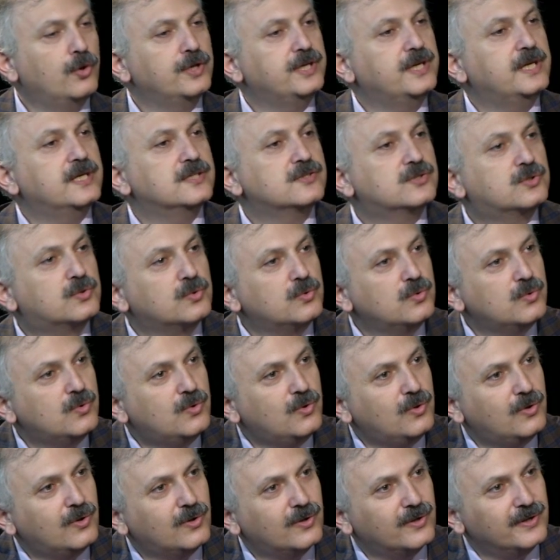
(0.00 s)
есть
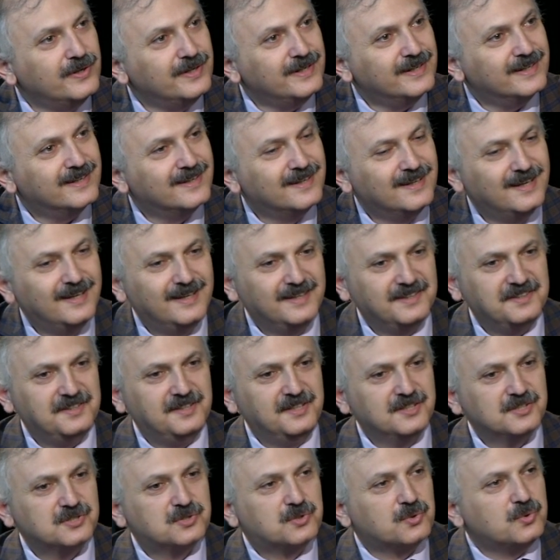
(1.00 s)
другое.
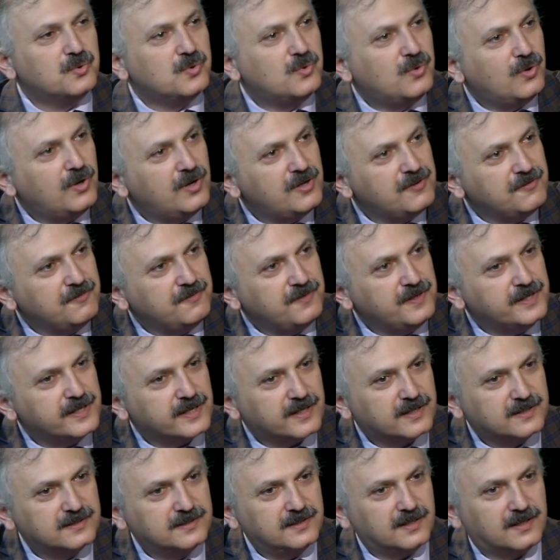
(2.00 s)
Есть другой
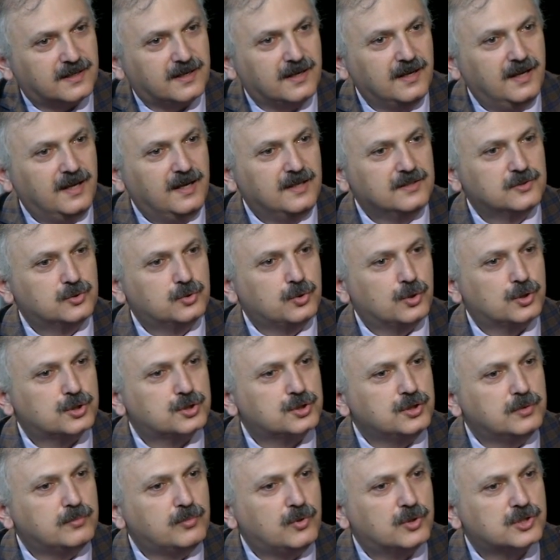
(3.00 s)
вектор. То,
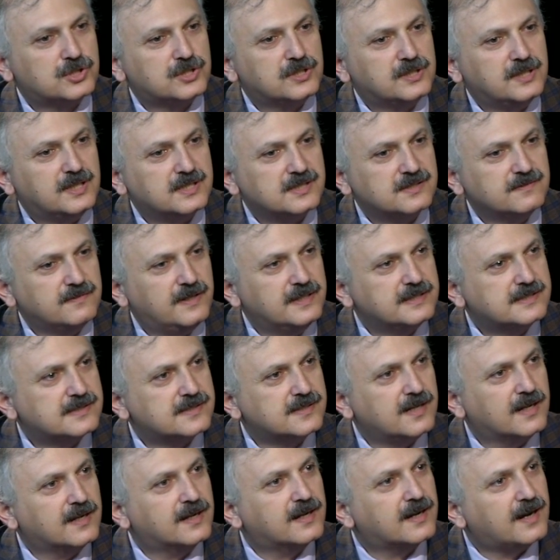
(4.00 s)
что можно назвать
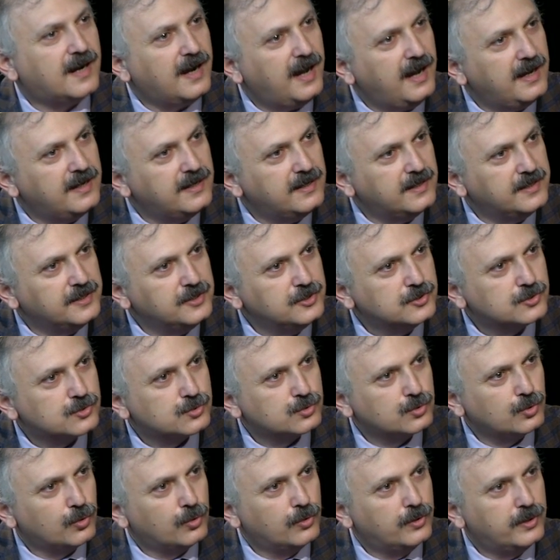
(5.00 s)
сакральной
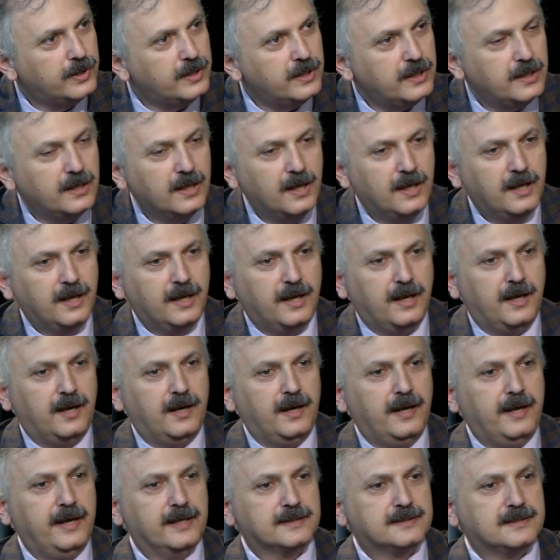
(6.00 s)
историей, э,
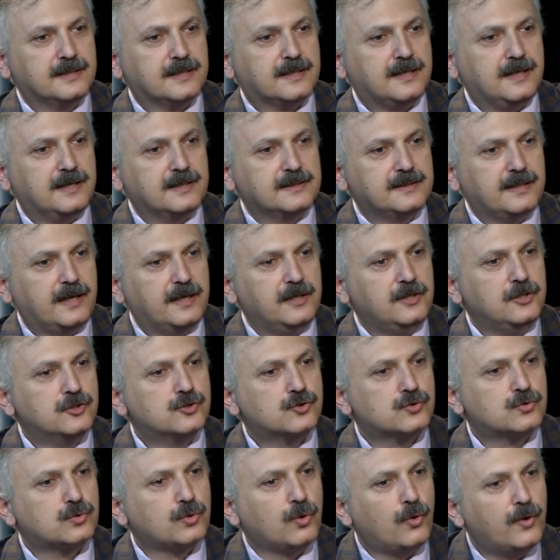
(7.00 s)
это когда
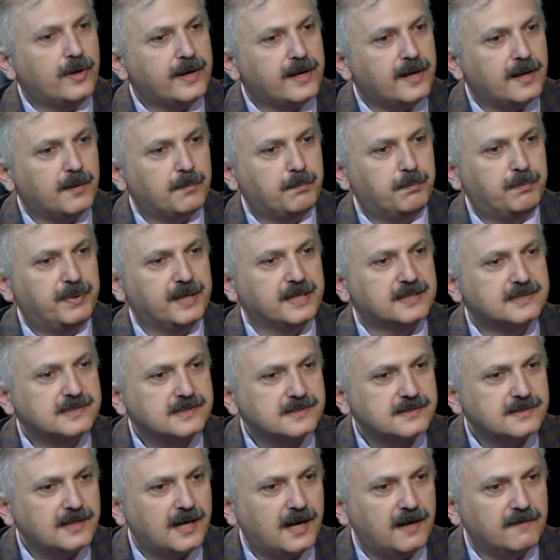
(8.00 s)
история
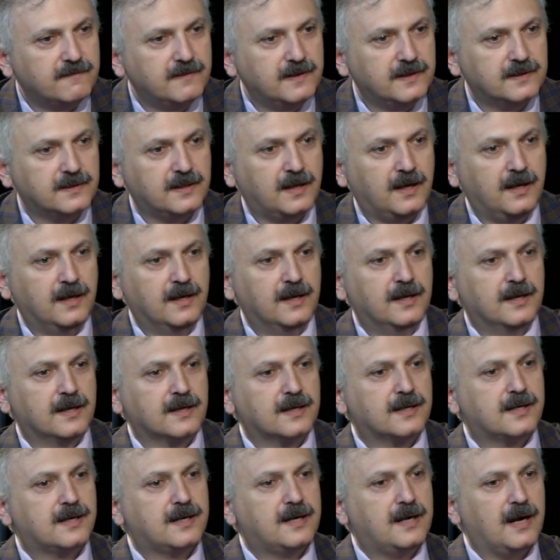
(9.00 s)
представлена
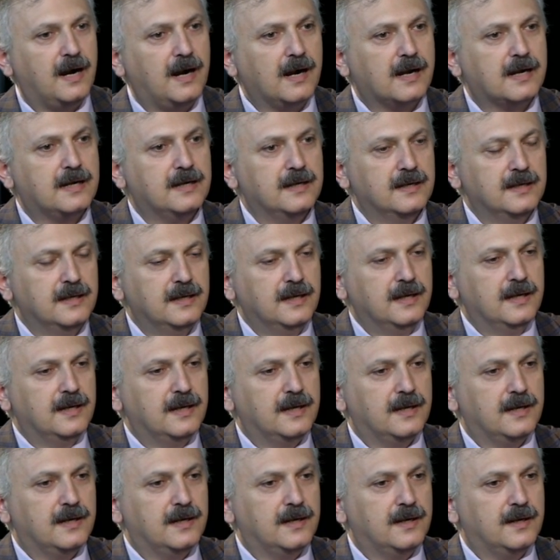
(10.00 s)
как
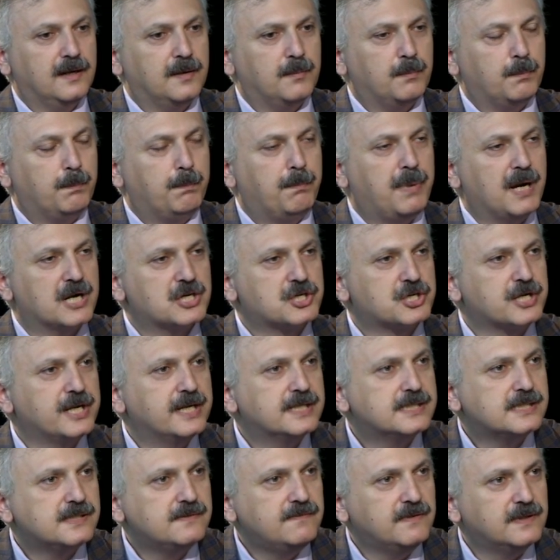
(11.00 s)
э,
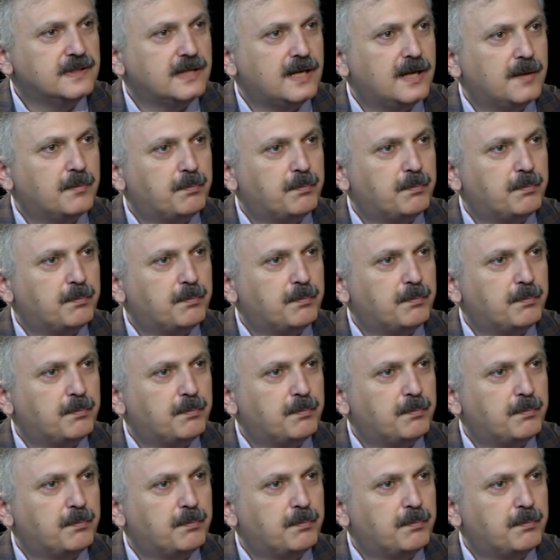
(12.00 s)
божественное